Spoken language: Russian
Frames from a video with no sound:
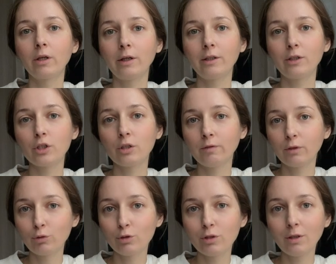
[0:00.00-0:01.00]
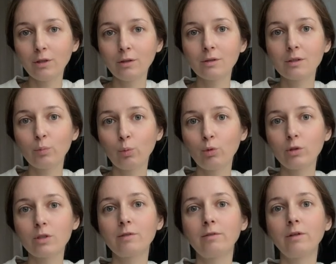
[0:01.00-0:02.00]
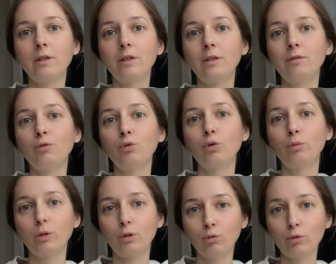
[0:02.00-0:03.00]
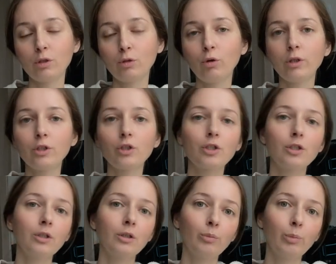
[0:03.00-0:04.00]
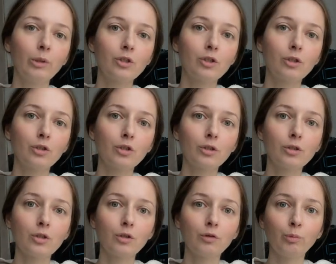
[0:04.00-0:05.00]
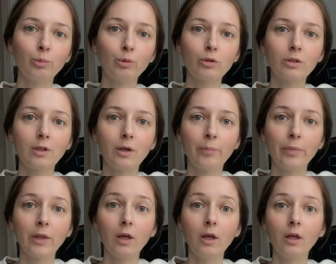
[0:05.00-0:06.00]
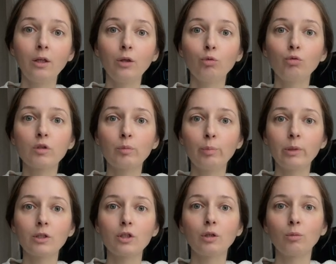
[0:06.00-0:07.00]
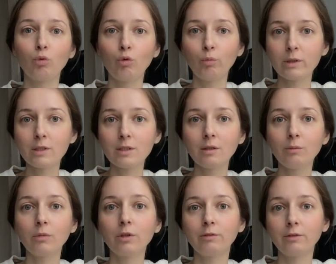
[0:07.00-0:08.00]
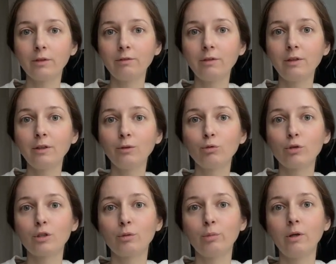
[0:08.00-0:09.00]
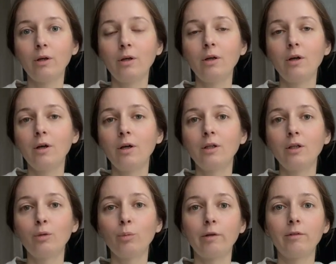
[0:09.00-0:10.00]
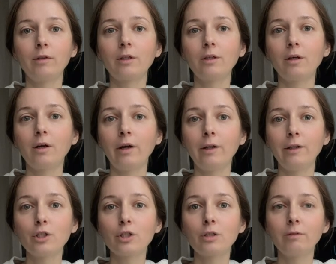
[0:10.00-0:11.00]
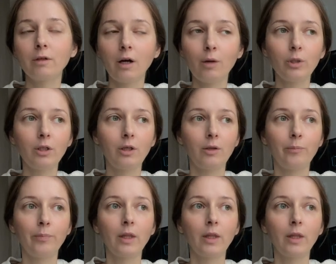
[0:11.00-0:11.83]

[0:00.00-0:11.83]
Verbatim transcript: количество людей использовали его методику очищения печени и желчного пузыря и успешным образом вывели у себя неимоверное количество камней,